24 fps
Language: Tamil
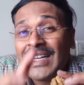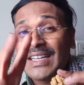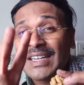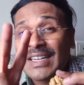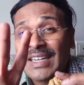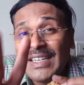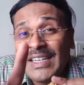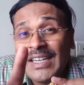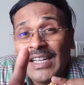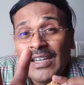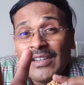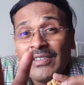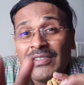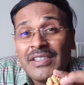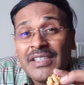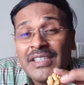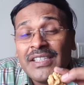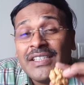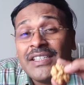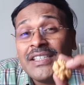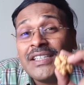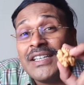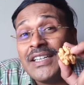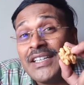ரெண்டாவது
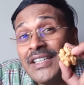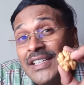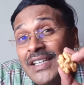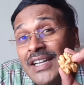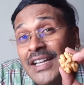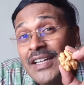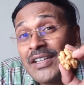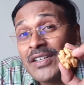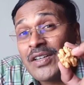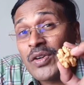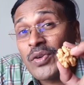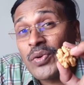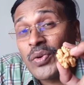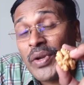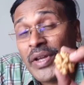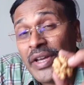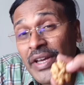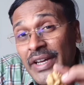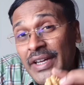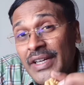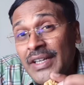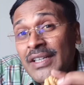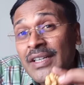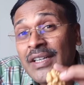இதில் இருக்கக்கூடிய
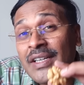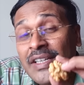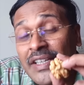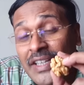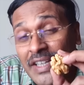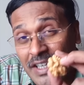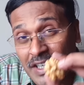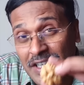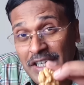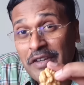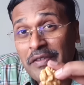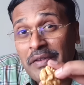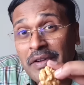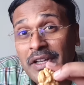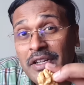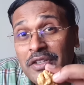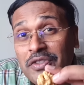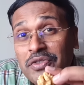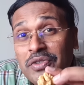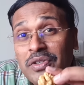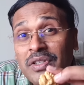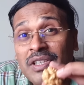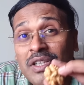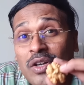ஏற்கனவே
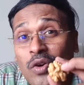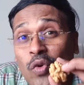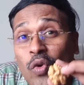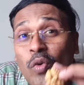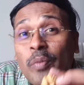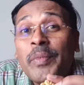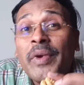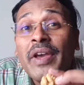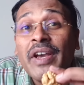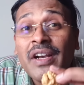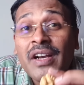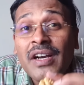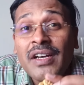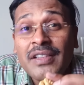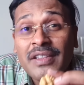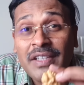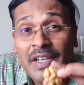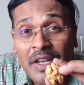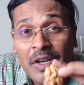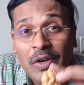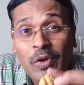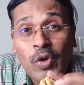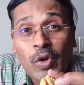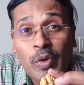நான் சொன்னது தான் ஒமேகா
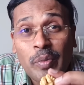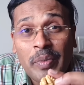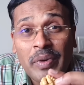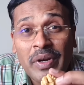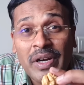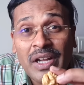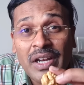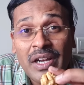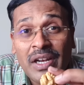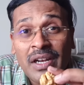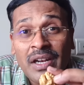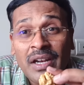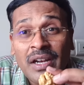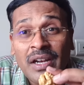த்ரீ கொழுப்புகள்